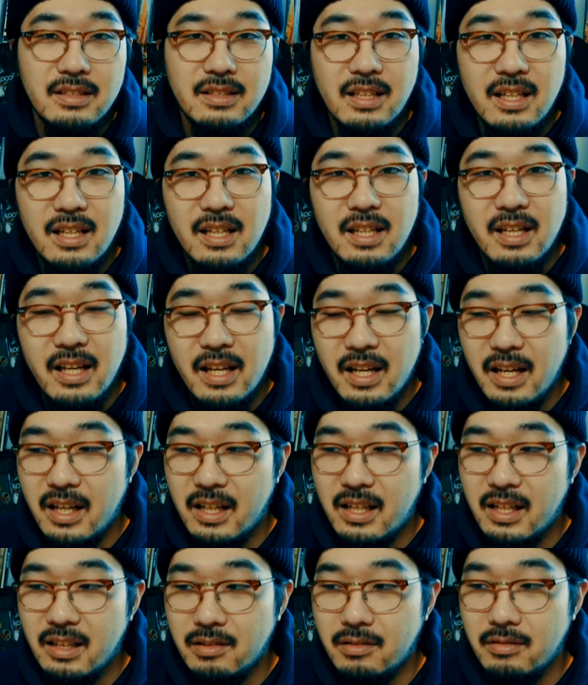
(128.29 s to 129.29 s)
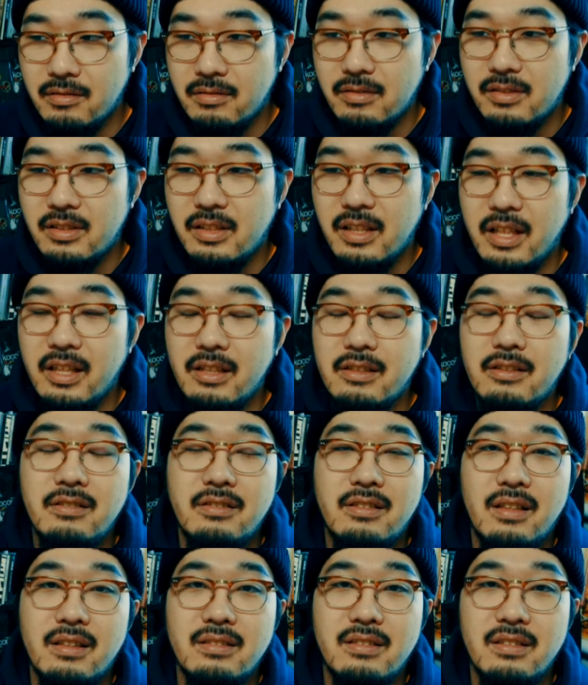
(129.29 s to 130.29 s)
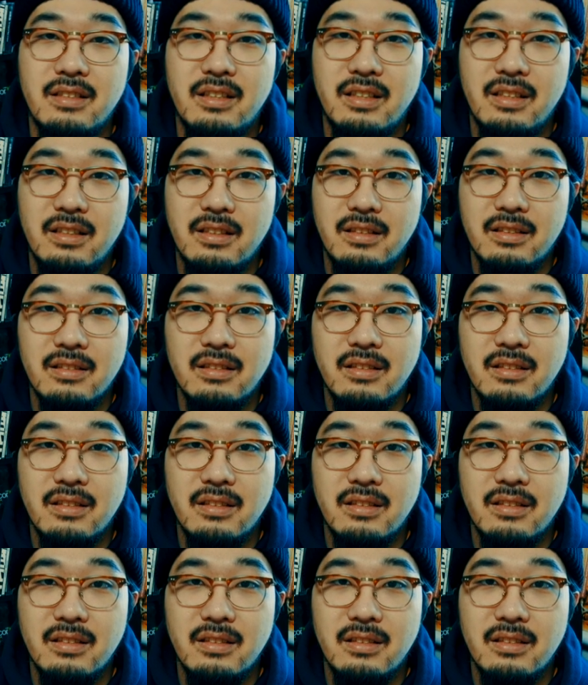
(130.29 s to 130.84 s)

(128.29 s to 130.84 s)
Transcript: が、えー、監督している作品